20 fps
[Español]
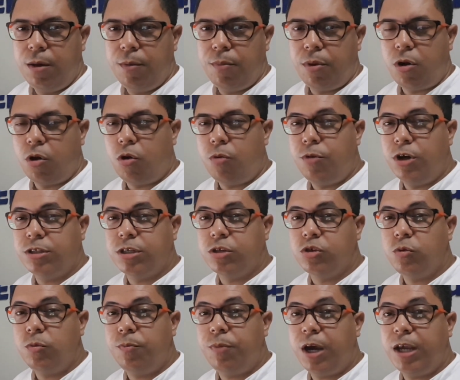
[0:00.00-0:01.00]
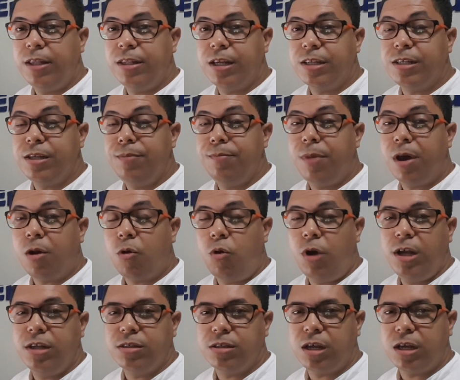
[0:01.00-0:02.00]
Pero como este es un país de
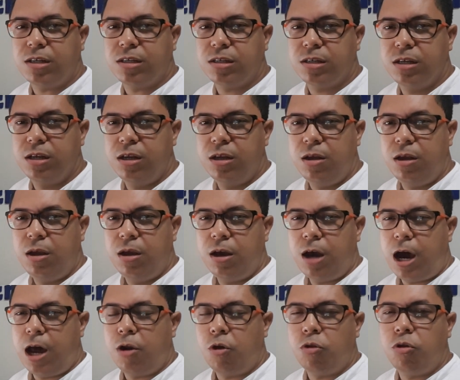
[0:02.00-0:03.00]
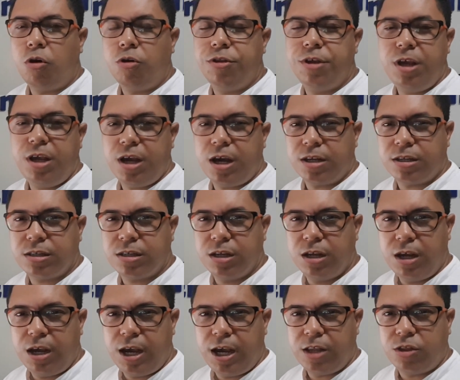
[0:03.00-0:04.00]
sinvergüenzas, a los dos
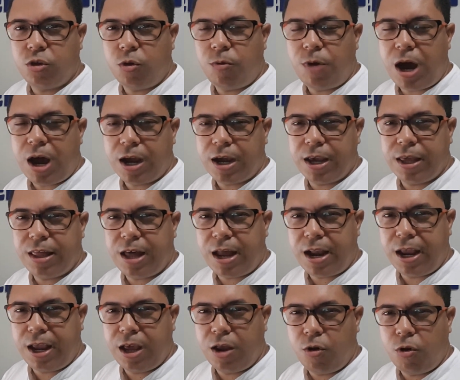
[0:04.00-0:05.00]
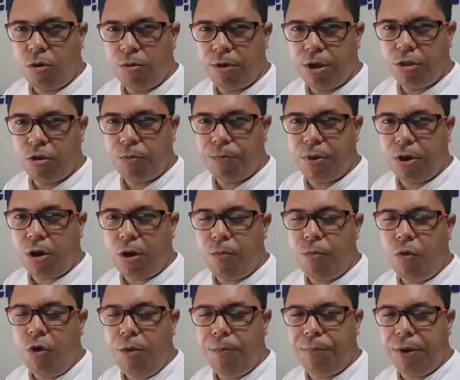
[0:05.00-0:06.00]
días esto va a quedar en el olvido. Pero es
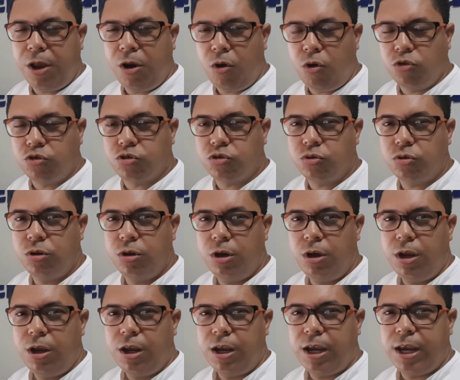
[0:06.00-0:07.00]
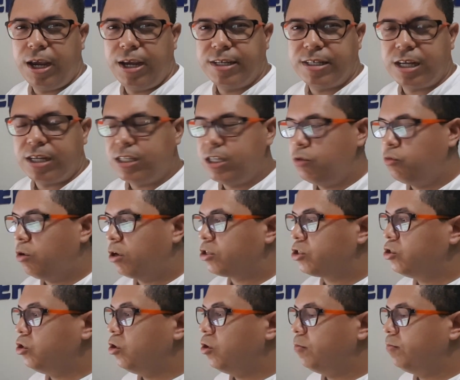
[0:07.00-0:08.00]
muy penoso que esa
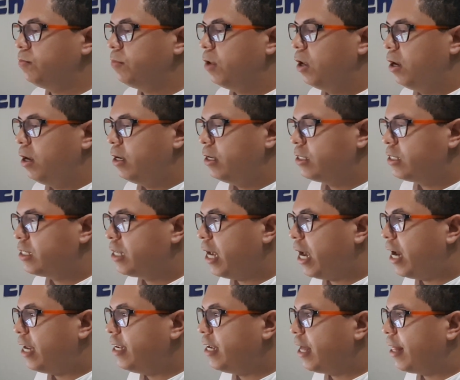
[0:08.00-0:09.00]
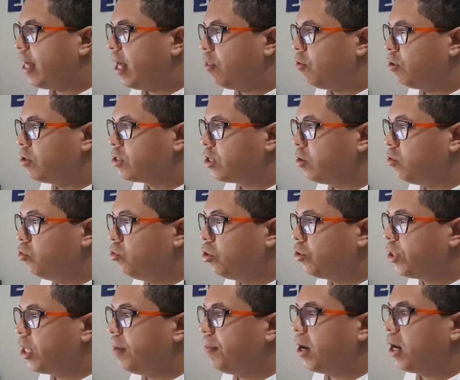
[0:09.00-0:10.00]
situación se haya dado. El
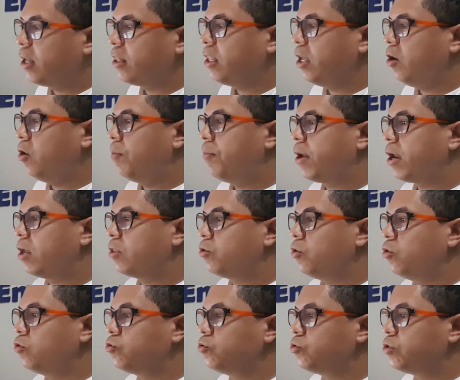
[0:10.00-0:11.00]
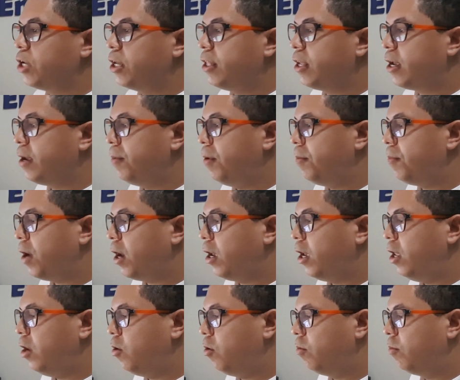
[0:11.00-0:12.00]
segundo tema que tengo para todos ustedes, que me
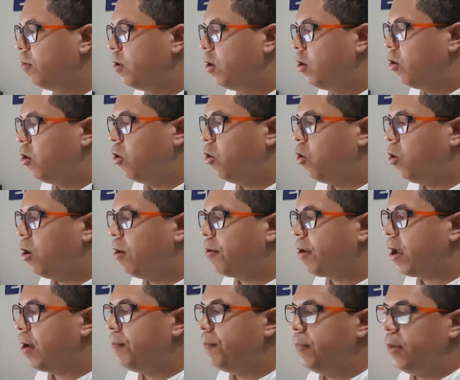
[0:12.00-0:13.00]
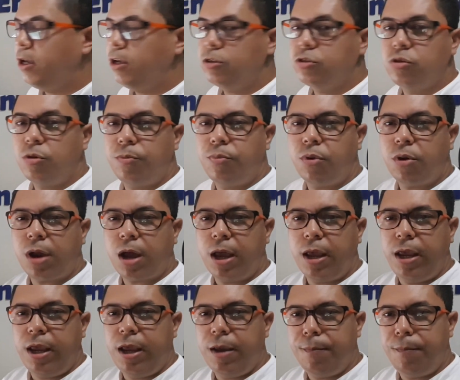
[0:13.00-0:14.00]
imagino lo habrán visto por
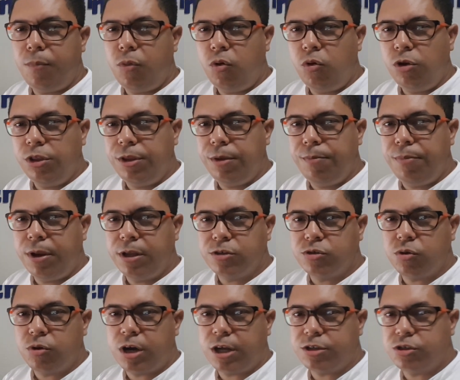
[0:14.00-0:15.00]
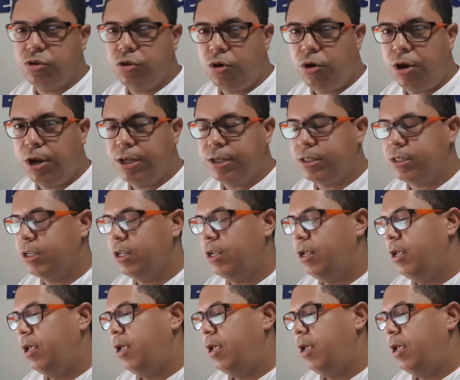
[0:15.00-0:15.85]
ahí en múltiples ocasiones.